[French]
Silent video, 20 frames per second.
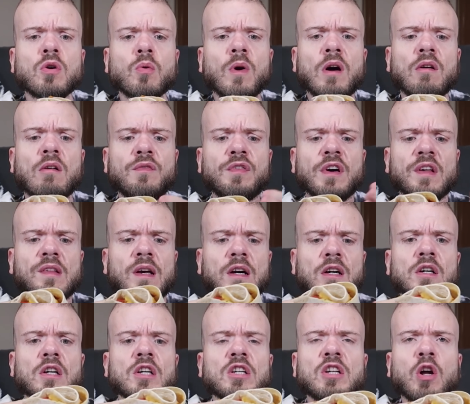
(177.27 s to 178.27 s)
Ouais, on va faire
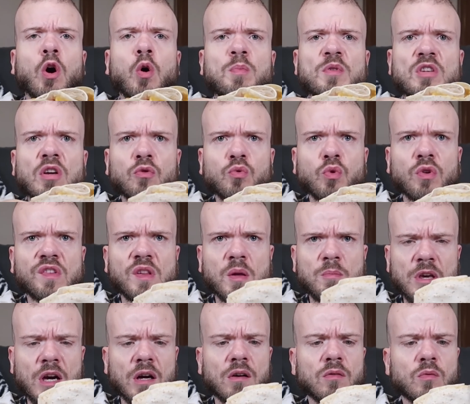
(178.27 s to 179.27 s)
ça. Je la replier en deux, c'est
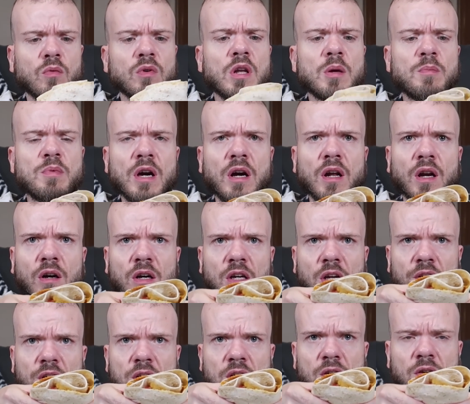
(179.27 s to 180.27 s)
bien. On est bien là,
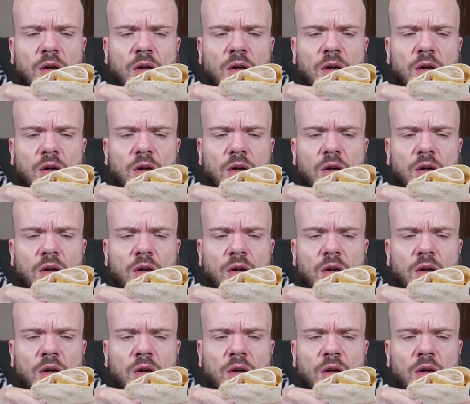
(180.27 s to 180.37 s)
regardez.